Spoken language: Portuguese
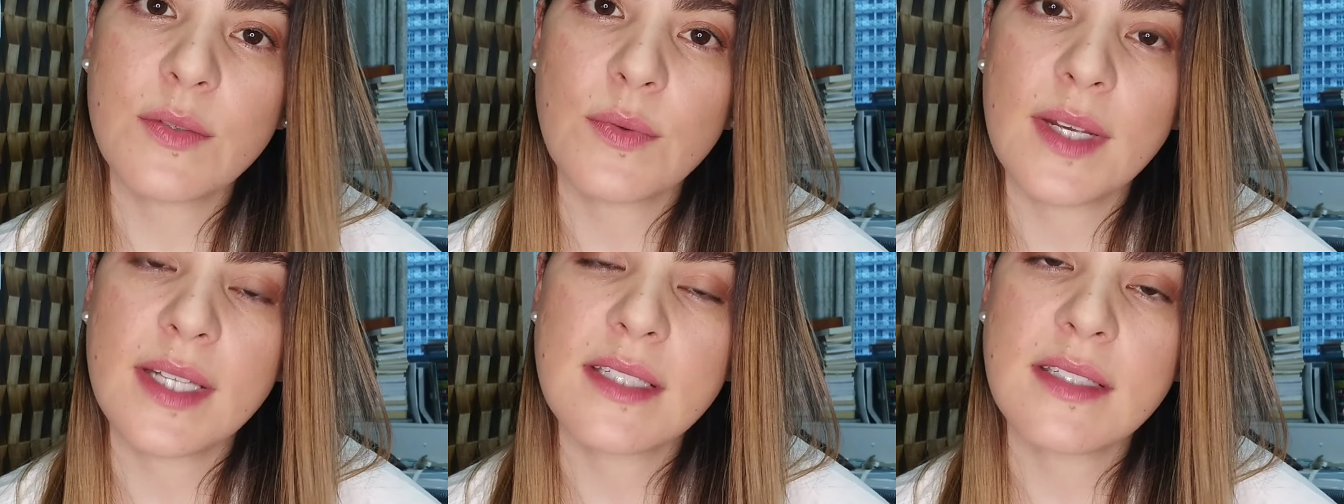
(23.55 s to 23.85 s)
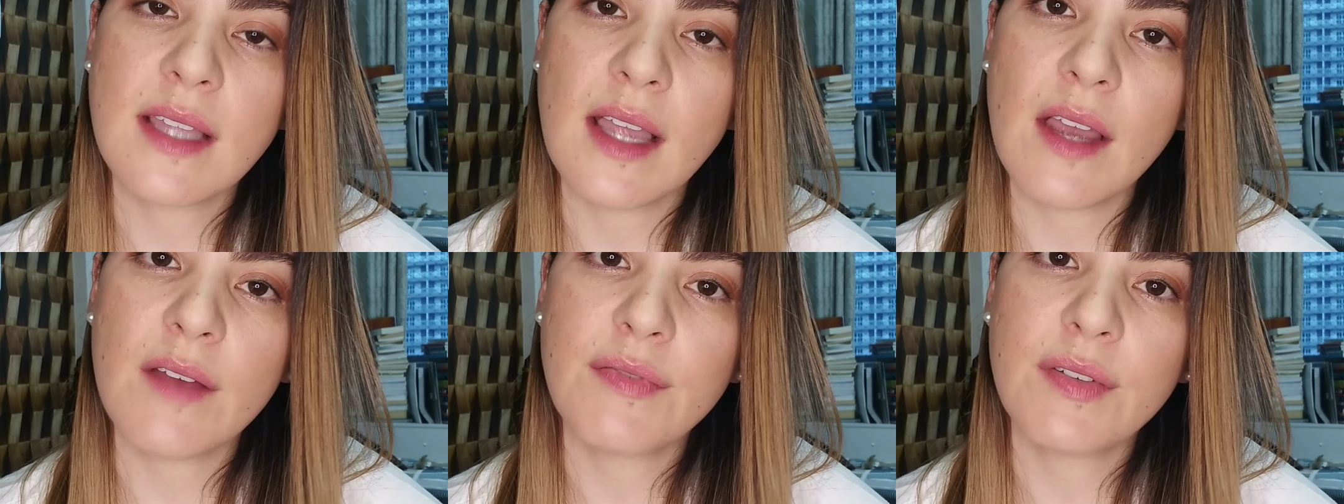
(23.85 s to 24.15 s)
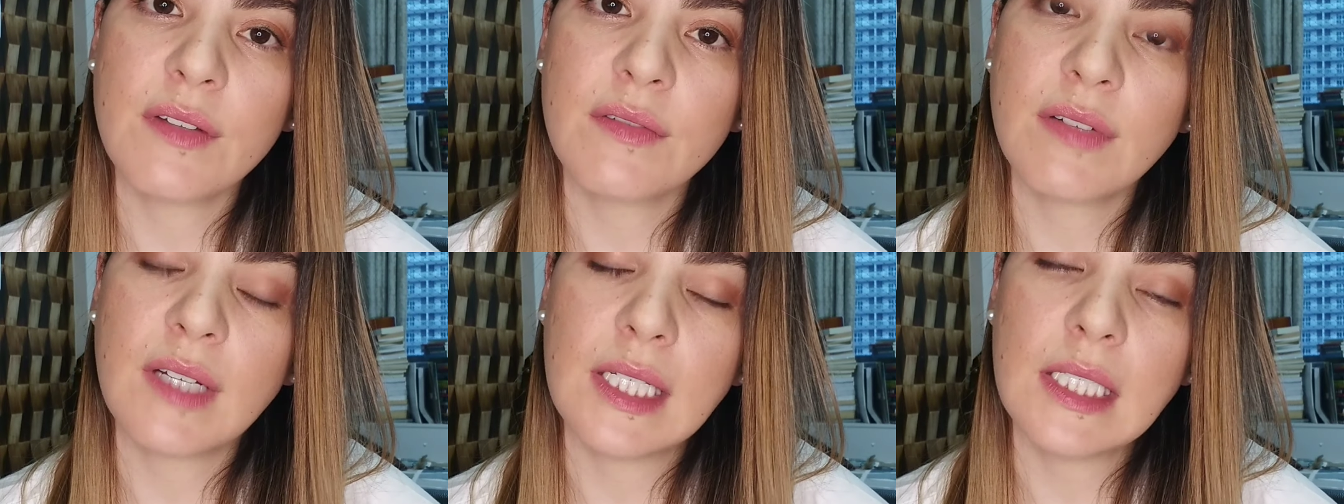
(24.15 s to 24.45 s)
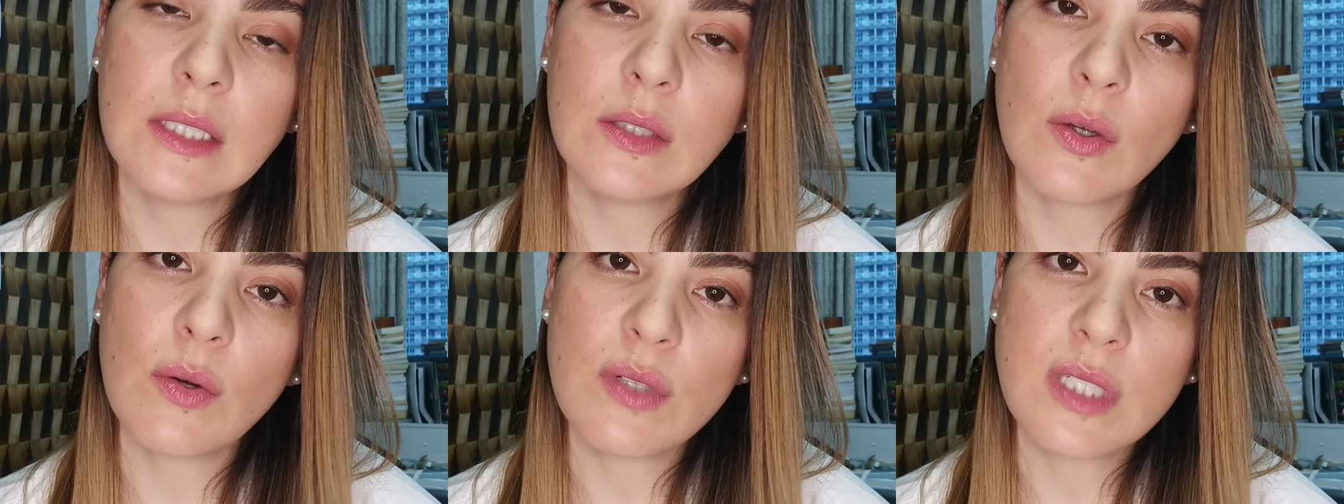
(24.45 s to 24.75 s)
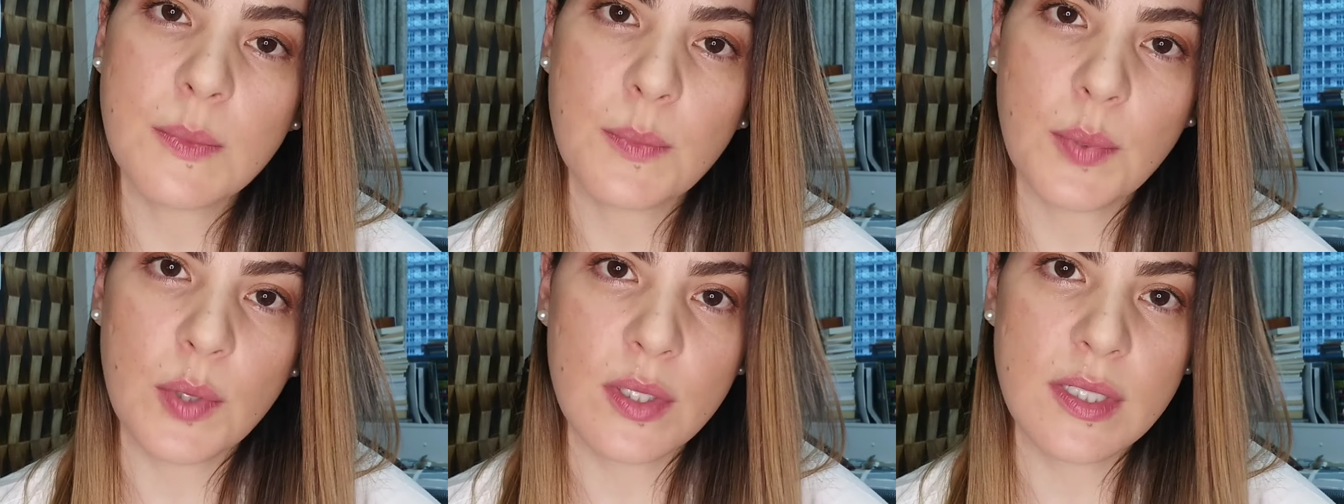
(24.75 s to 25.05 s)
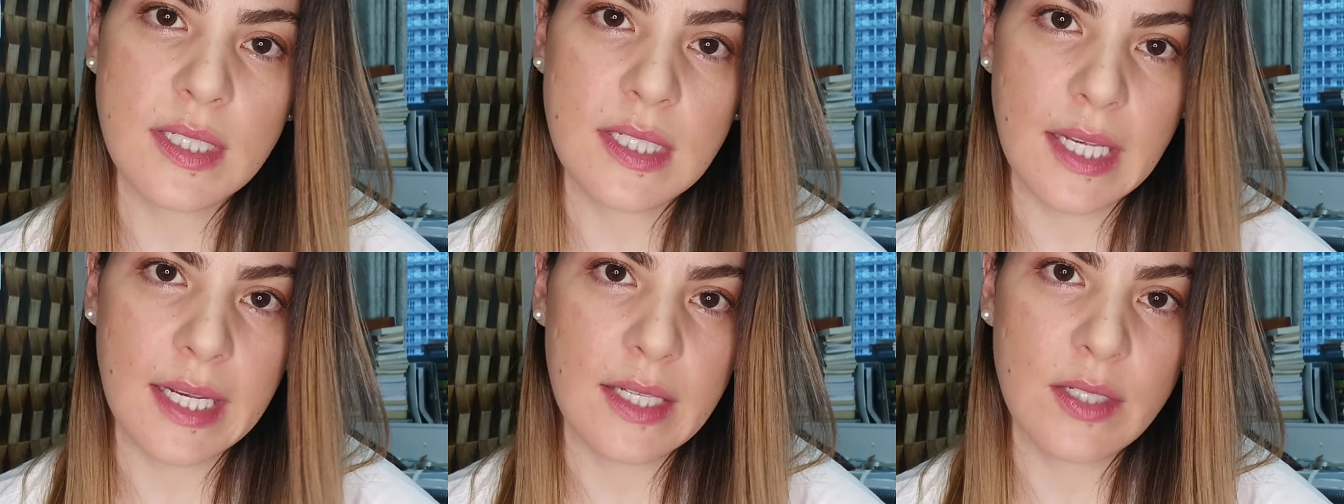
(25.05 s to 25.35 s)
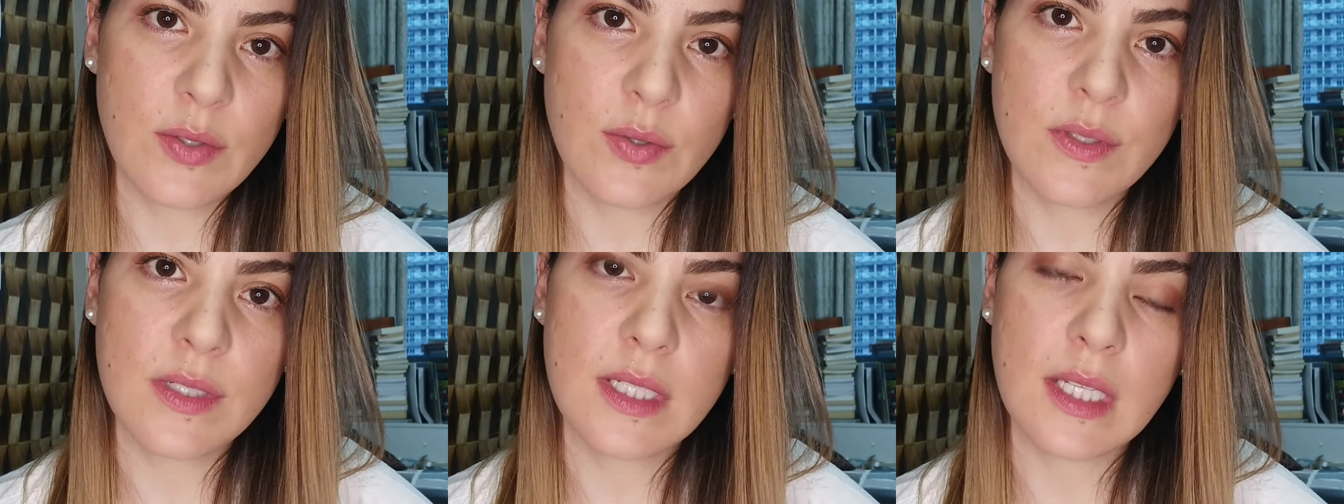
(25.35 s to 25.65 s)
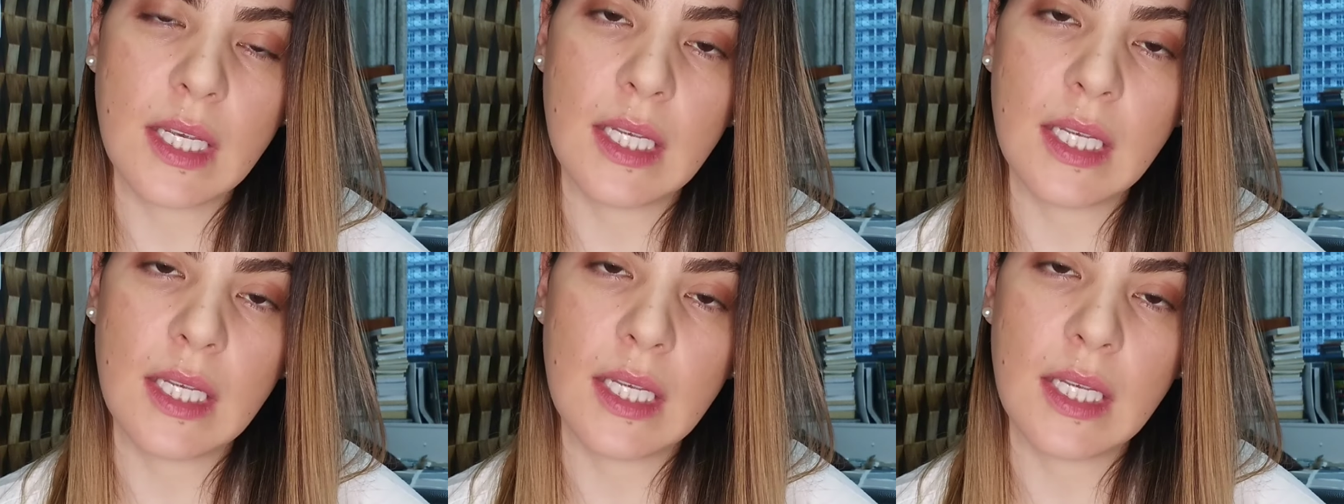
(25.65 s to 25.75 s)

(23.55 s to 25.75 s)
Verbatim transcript: o STF invalidou os processos